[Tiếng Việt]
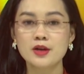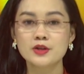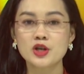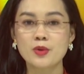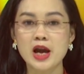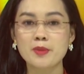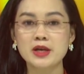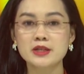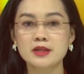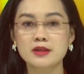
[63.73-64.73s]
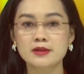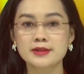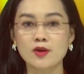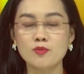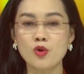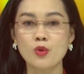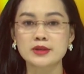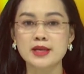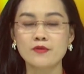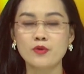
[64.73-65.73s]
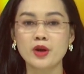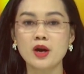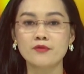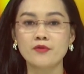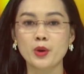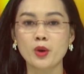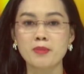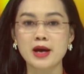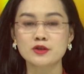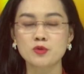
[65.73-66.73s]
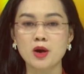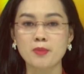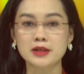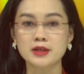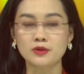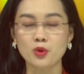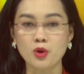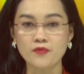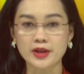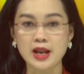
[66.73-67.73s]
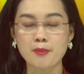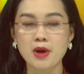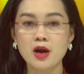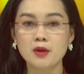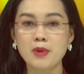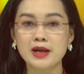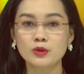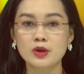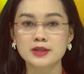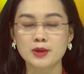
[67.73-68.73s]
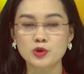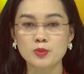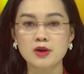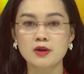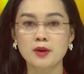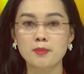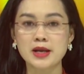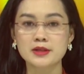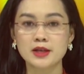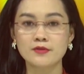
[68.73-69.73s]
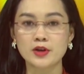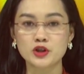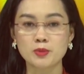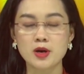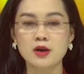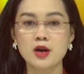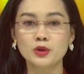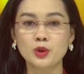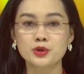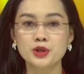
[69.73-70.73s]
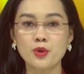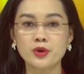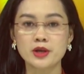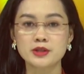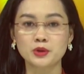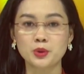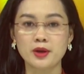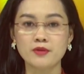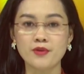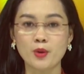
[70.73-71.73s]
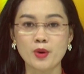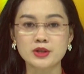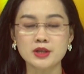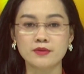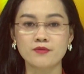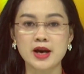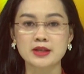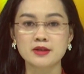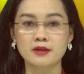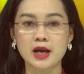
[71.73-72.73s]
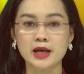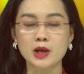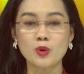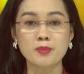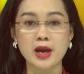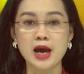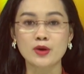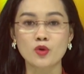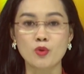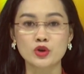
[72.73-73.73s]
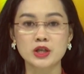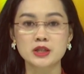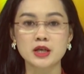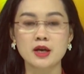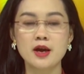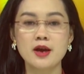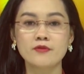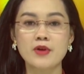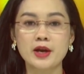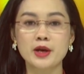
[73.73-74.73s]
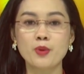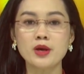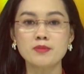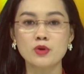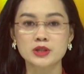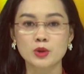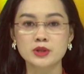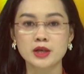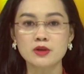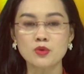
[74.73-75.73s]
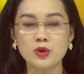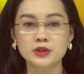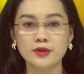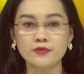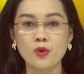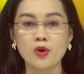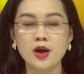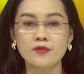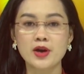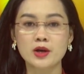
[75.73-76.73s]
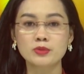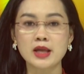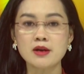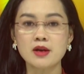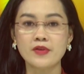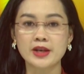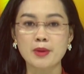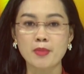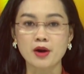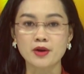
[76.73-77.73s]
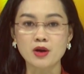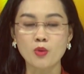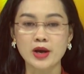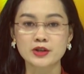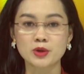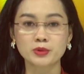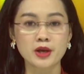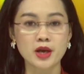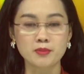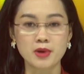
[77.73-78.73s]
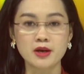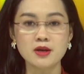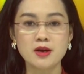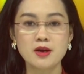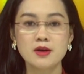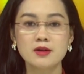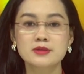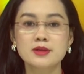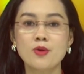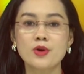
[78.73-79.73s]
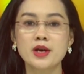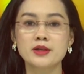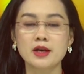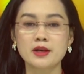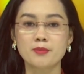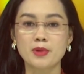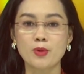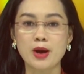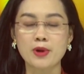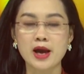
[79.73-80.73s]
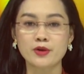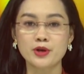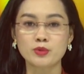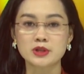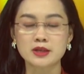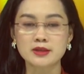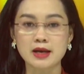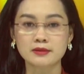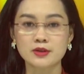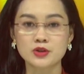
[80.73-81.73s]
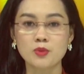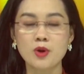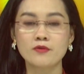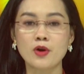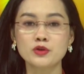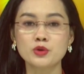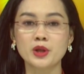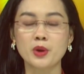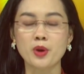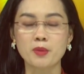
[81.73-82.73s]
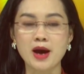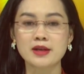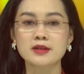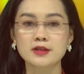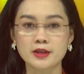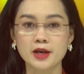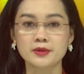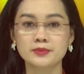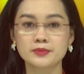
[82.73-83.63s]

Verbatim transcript: Chiều ngày hai mươi chín tháng sáu, Bộ Ngoại giao phối hợp với Ủy ban Trung ương Mặt trận Tổ quốc Việt Nam, Ban Tuyên giáo Trung ương, Ban Dân vận Trung ương tổ chức hội nghị trực tuyến về quán triệt và triển khai kết luận mười hai của Bộ Chính trị và nghị quyết một sáu chín của Chính phủ về công tác người Việt Nam ở nước ngoài trong tình hình mới. Dự hội nghị tại điểm cầu Lào Cai có đồng chí Giàng Thị Dung, Phó Chủ tịch Ủy ban Nhân dân tỉnh.